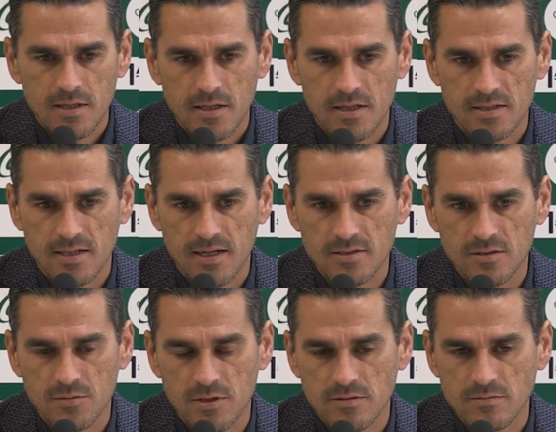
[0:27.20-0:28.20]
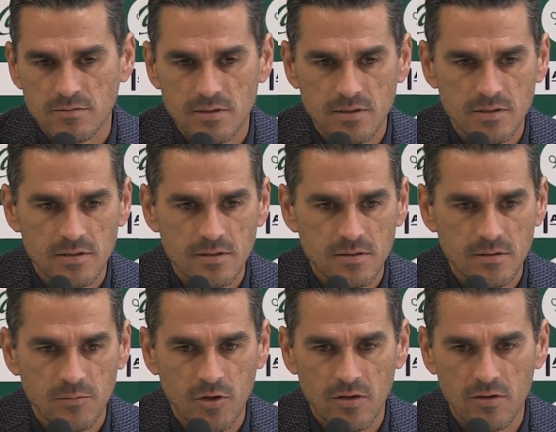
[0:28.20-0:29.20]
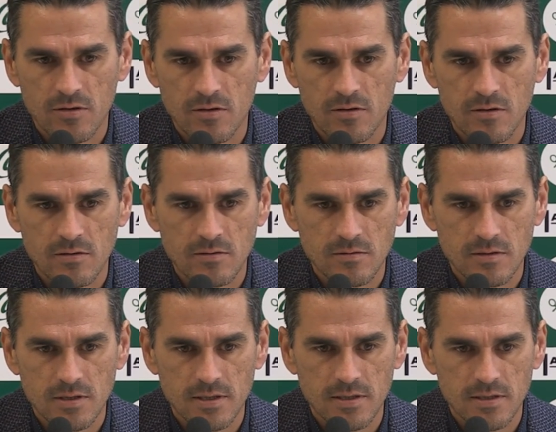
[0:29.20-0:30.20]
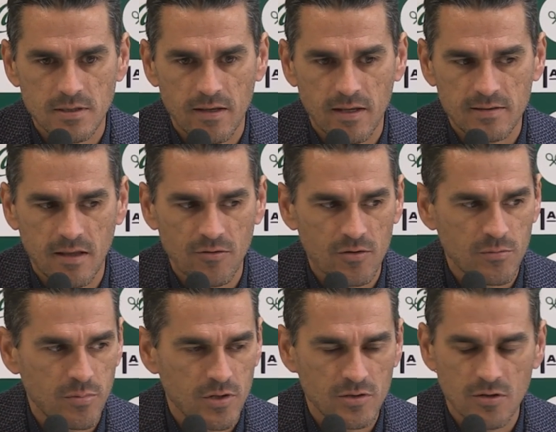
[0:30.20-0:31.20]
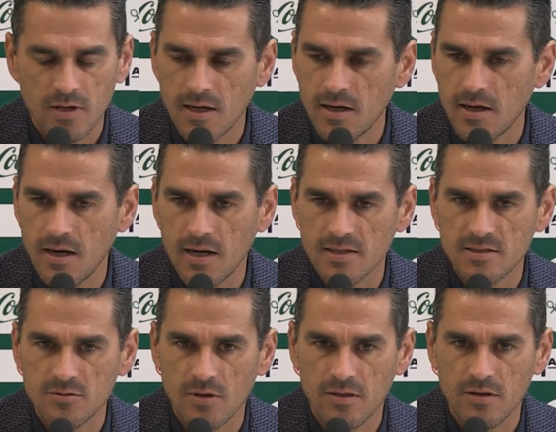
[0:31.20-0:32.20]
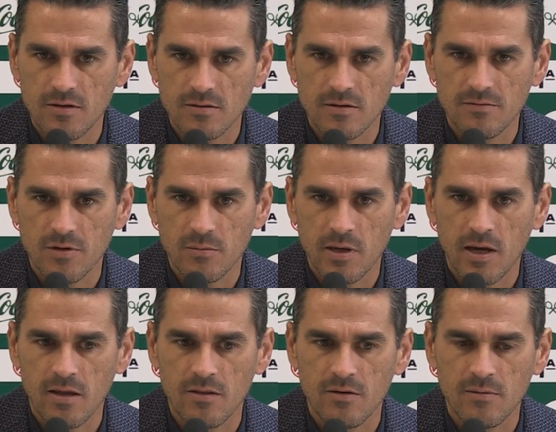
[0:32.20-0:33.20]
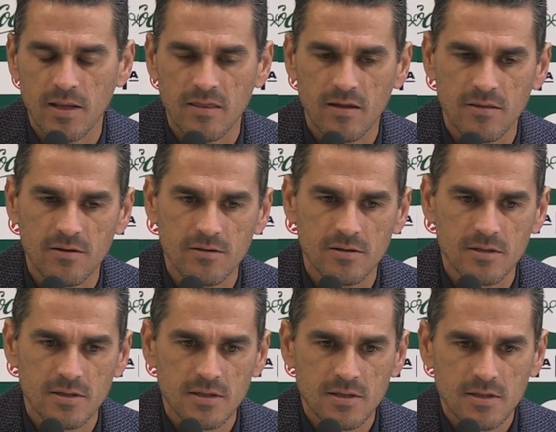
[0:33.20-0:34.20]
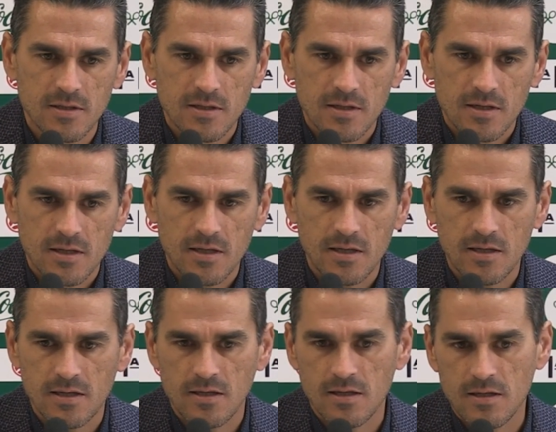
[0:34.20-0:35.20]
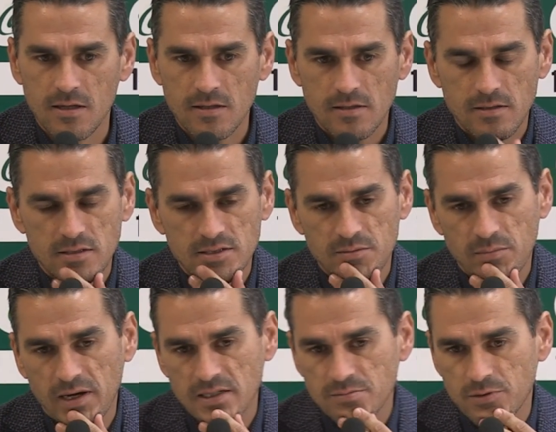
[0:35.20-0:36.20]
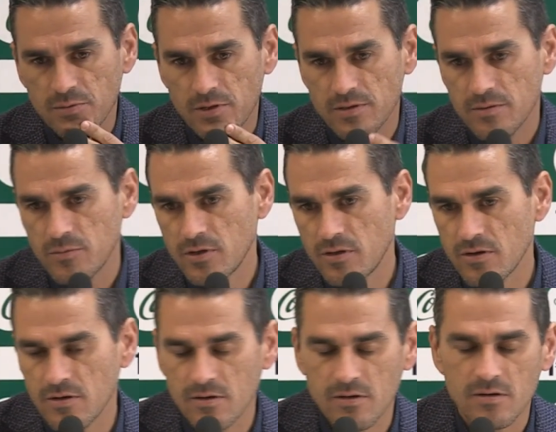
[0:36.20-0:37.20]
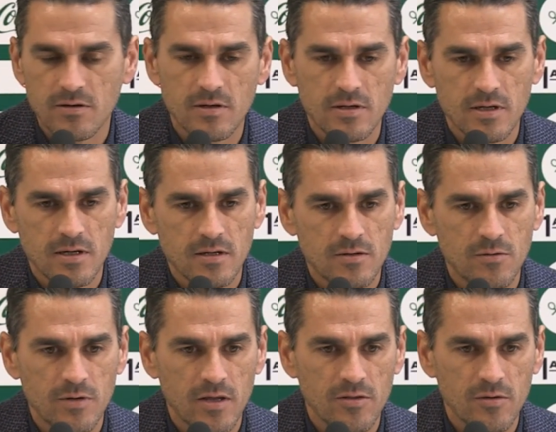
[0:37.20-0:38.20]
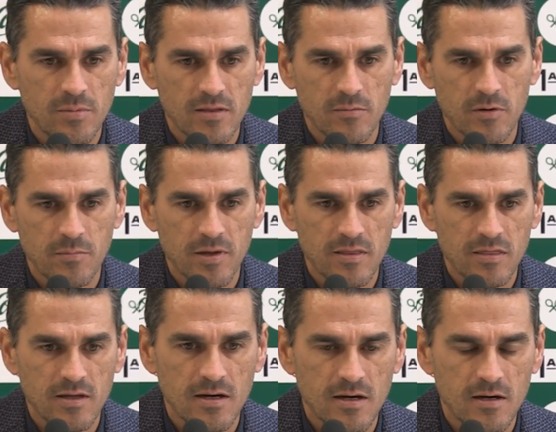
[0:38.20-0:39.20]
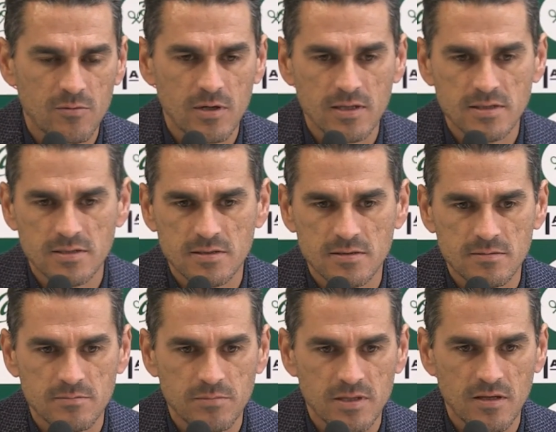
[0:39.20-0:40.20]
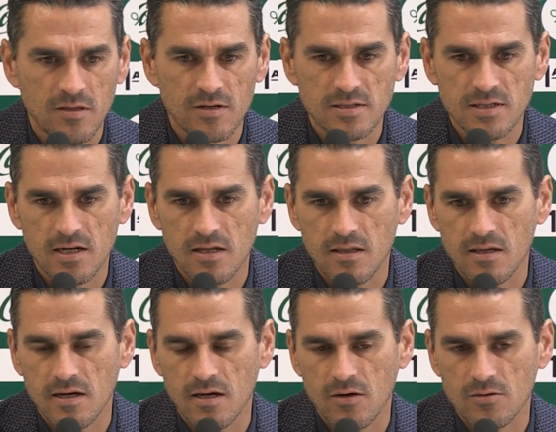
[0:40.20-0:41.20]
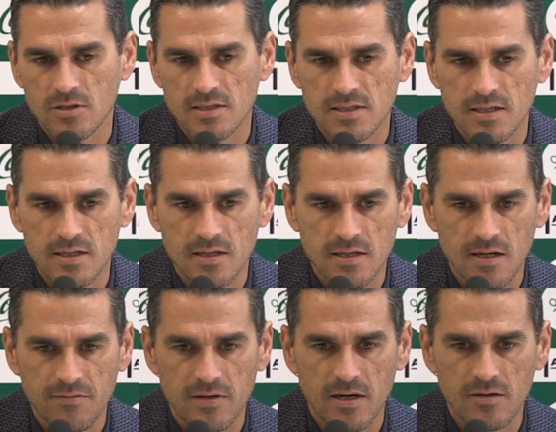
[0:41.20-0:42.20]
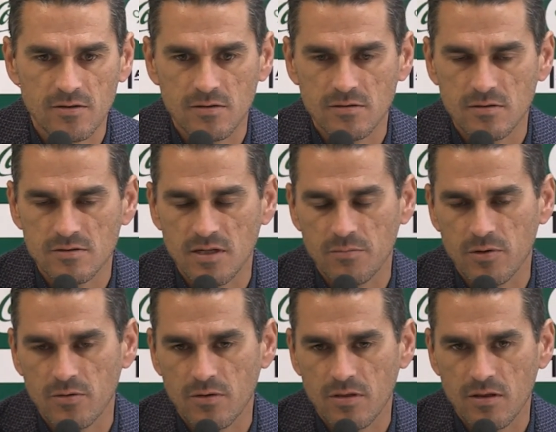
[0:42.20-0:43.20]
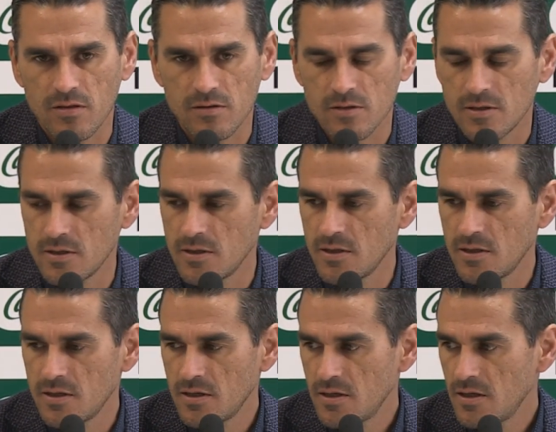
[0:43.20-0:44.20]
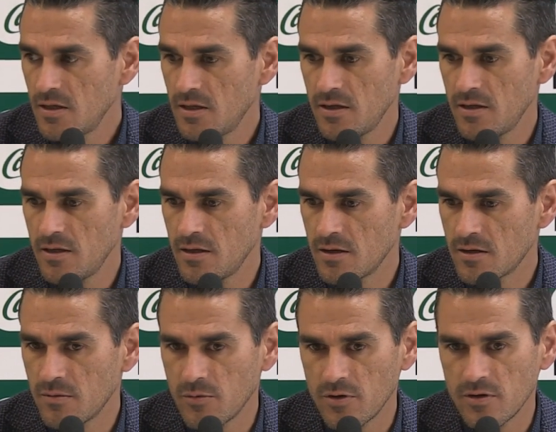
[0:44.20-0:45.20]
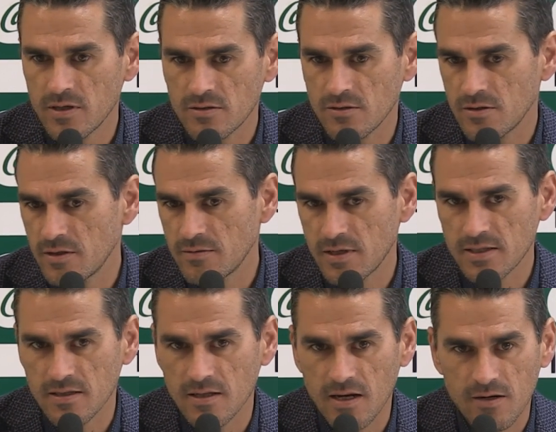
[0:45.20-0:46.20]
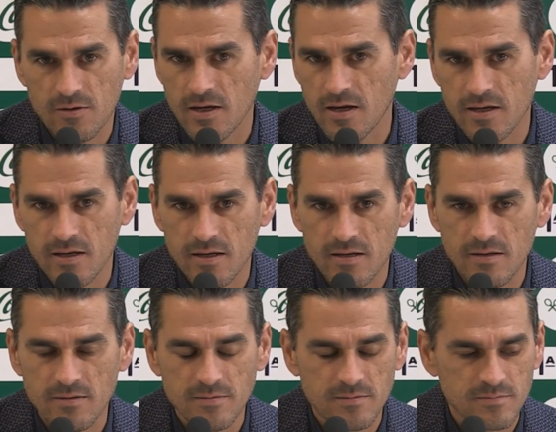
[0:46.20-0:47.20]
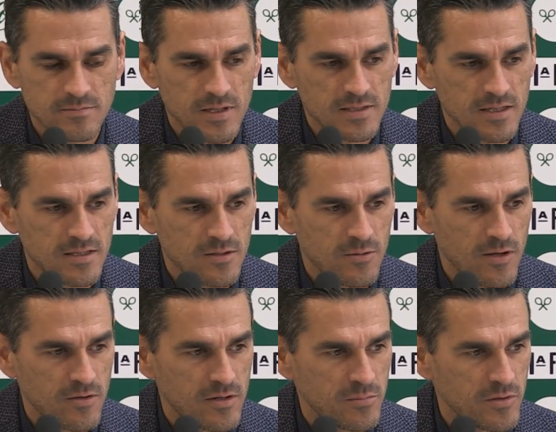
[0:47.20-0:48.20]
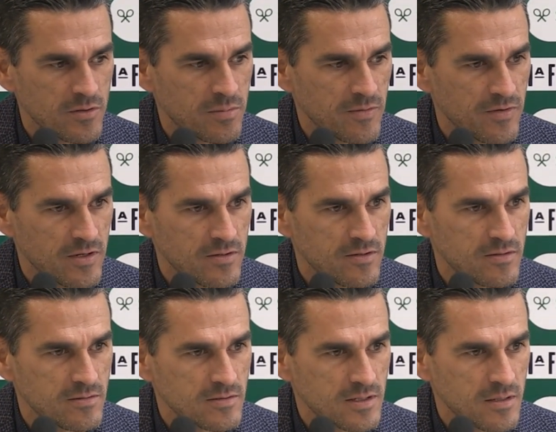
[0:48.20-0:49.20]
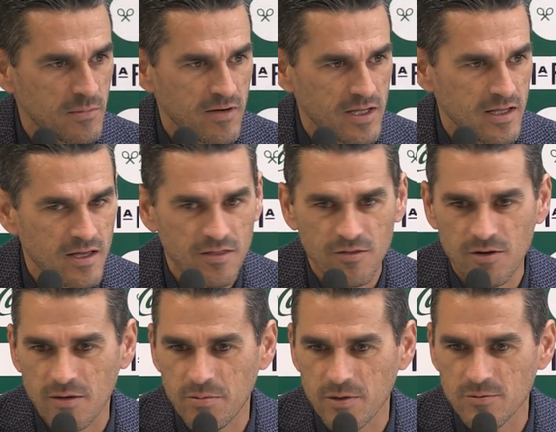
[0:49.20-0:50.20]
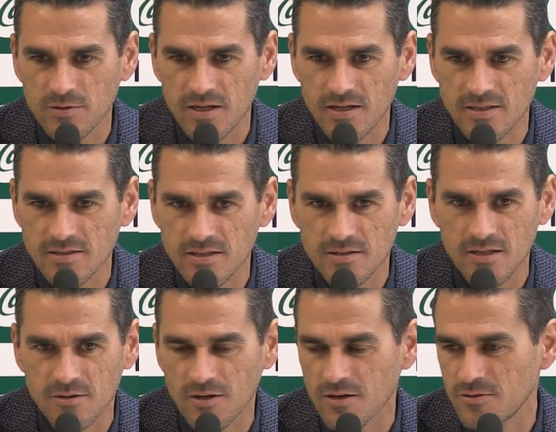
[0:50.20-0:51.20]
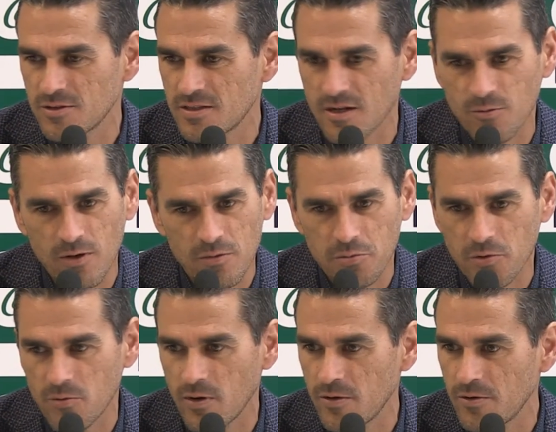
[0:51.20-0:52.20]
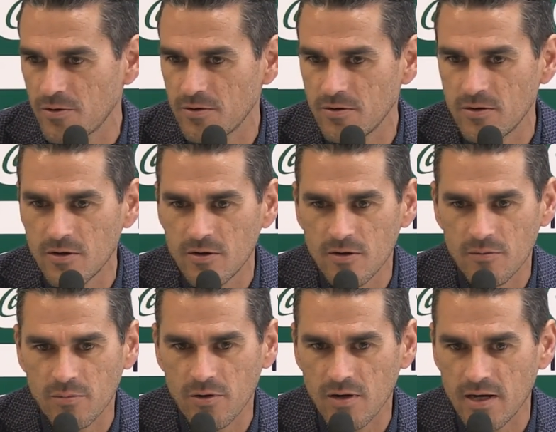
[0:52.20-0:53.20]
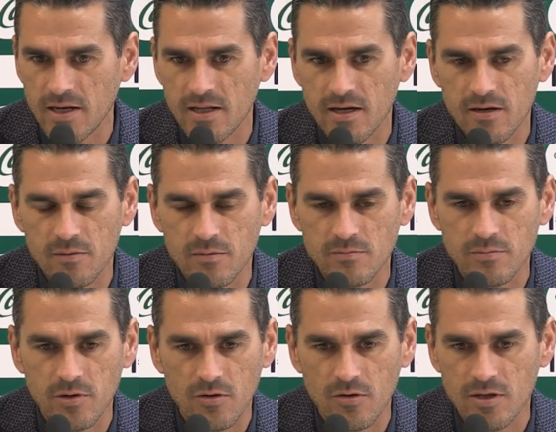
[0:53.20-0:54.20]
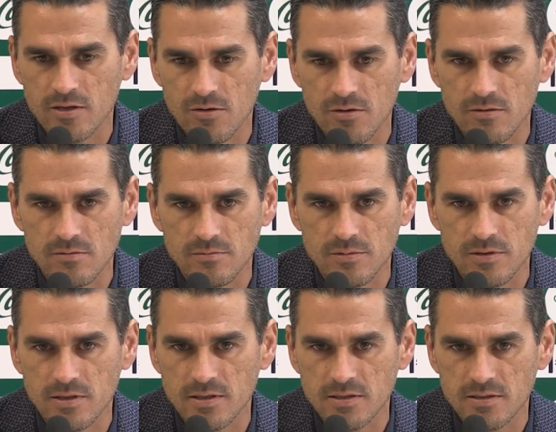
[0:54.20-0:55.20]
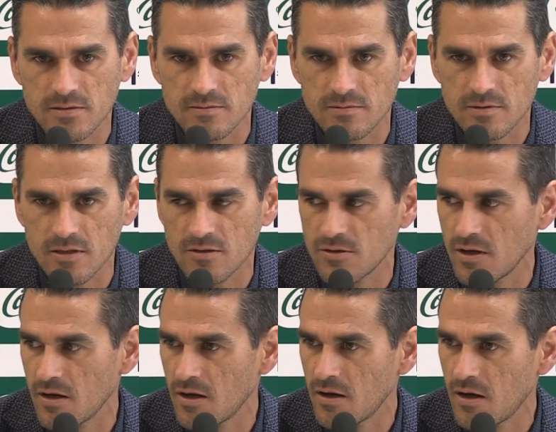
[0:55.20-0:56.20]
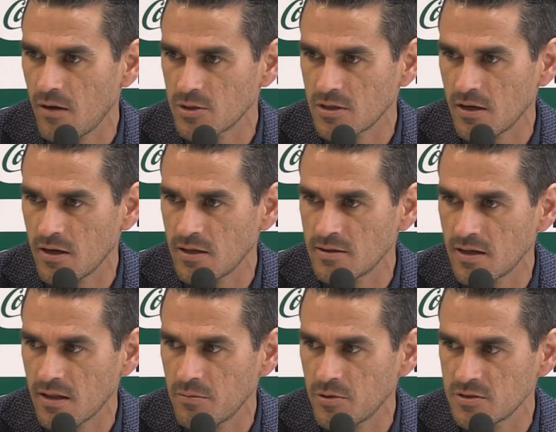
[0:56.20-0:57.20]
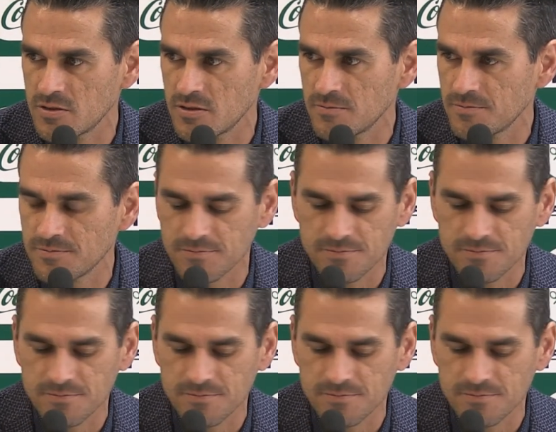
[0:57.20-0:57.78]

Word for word: Y en este caso, bueno, eh, hemos ido adaptándonos un poquito a, la situación conforme ha ido avanzando. Y, sin más, pues bueno, hemos ido eh, cubriendo pieza por pieza, algunas peticiones de salida, otras que, al final no, se han producido. Y como esto es bastante largo y hay bastantes jugadores, pues prefiero que me vayáis haciendo las preguntas y si tengo que contestar jugador por jugador o por líneas o un poco de todo, pues estoy a, a vuestra entera disposición.